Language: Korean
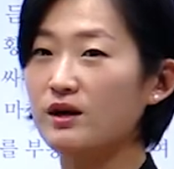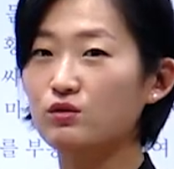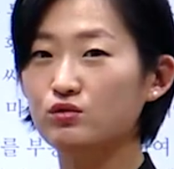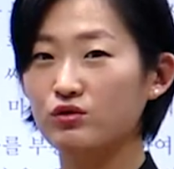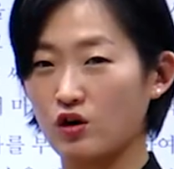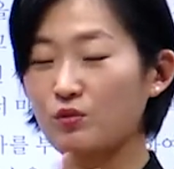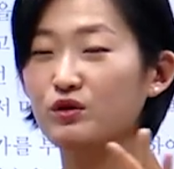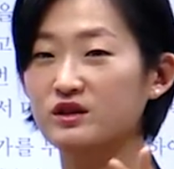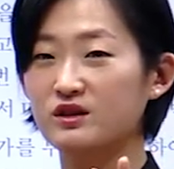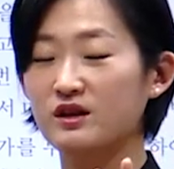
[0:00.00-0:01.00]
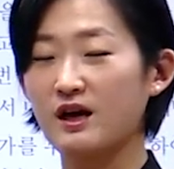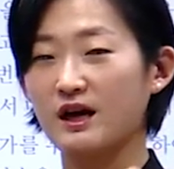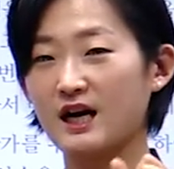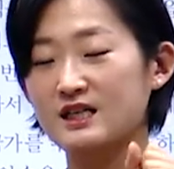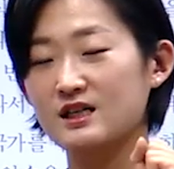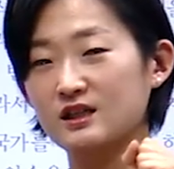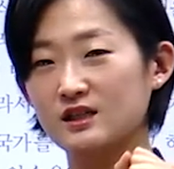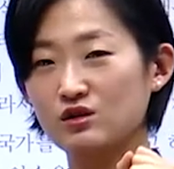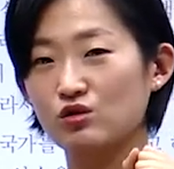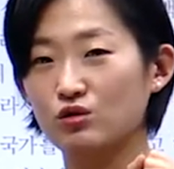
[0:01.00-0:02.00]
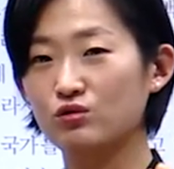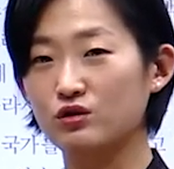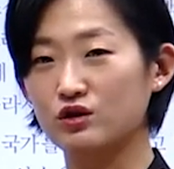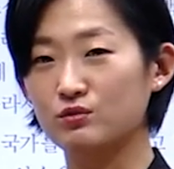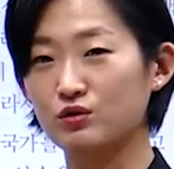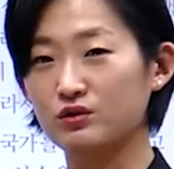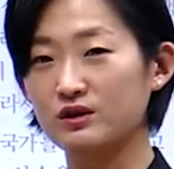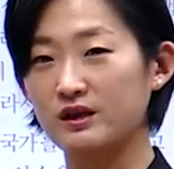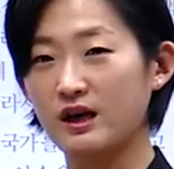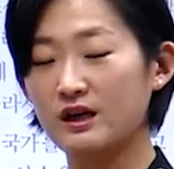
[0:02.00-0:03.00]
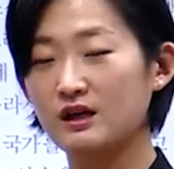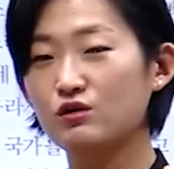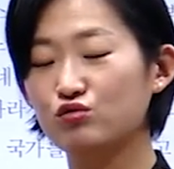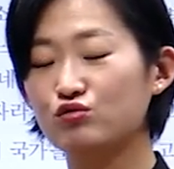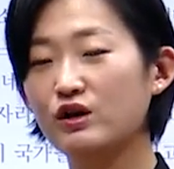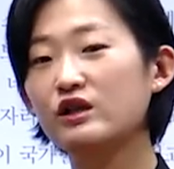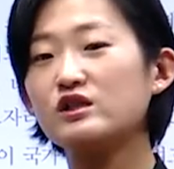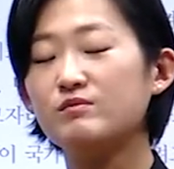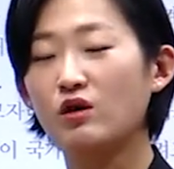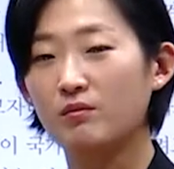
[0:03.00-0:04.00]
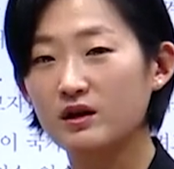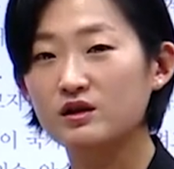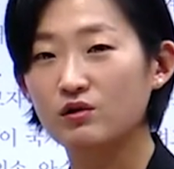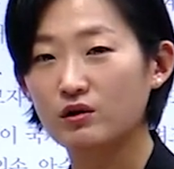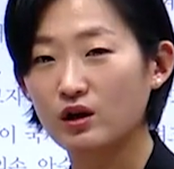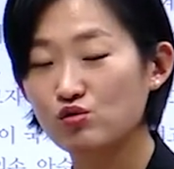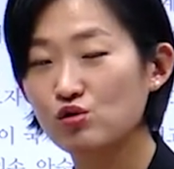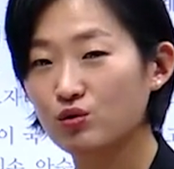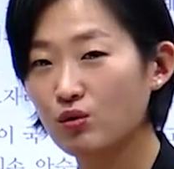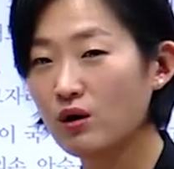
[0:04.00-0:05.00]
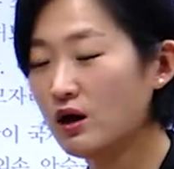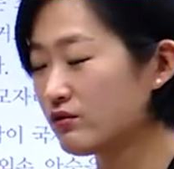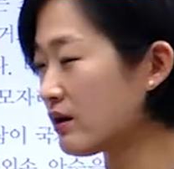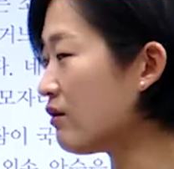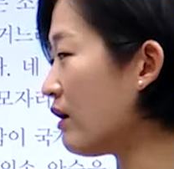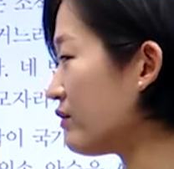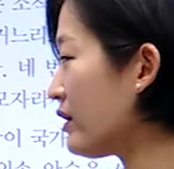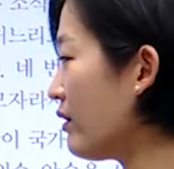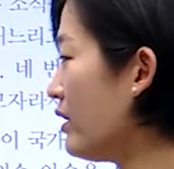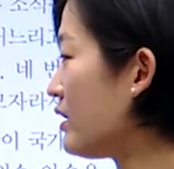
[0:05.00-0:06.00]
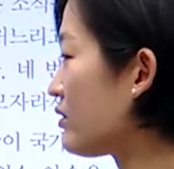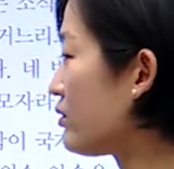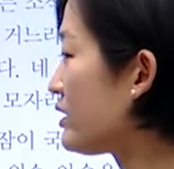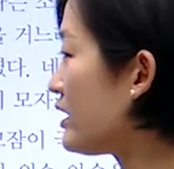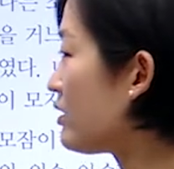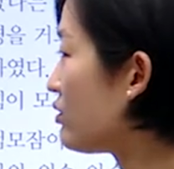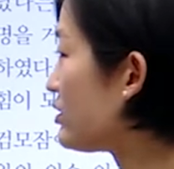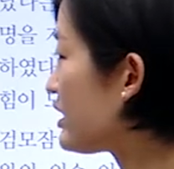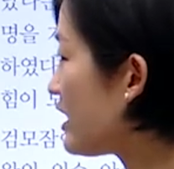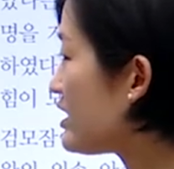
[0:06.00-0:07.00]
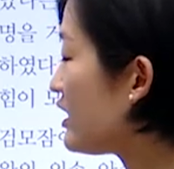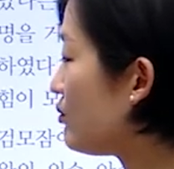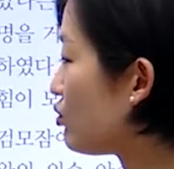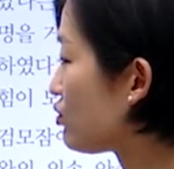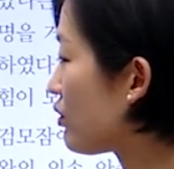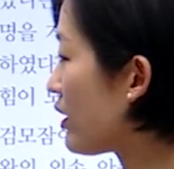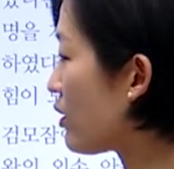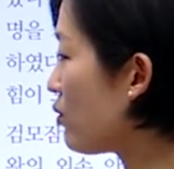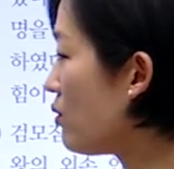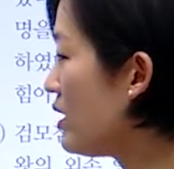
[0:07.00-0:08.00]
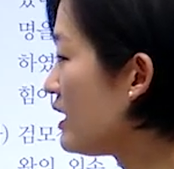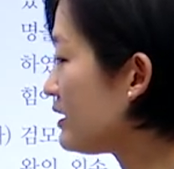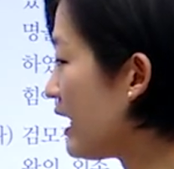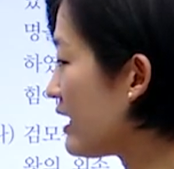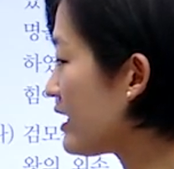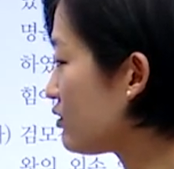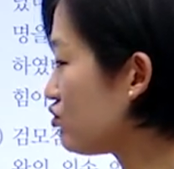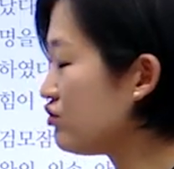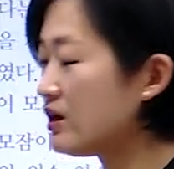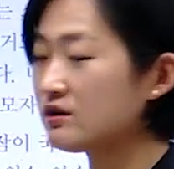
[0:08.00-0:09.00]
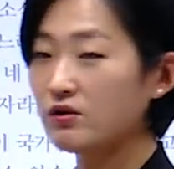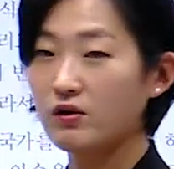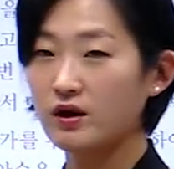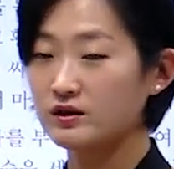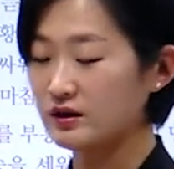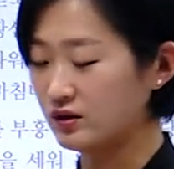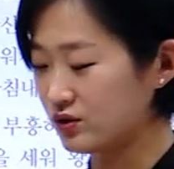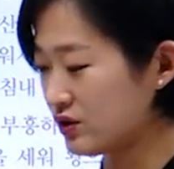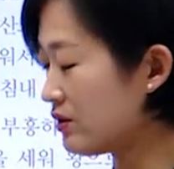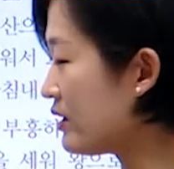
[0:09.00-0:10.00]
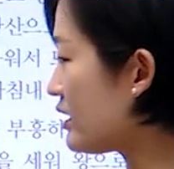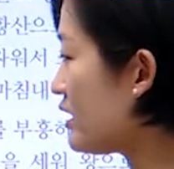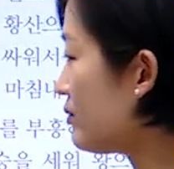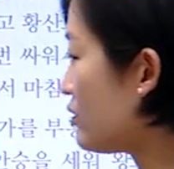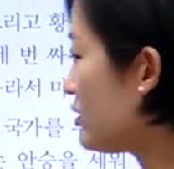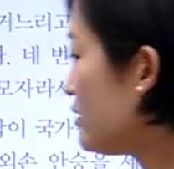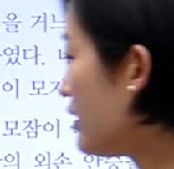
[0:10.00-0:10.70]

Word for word: 말고도 여러 번 있는데 가장 큰 전투 이름으로는 이 두 개 지명만 기억을 해주셔도 될 것 같아요. 그러니까 이거는 사이에는 못 들어가고 나의 뒤에 들어가야 되는 거죠. 1번은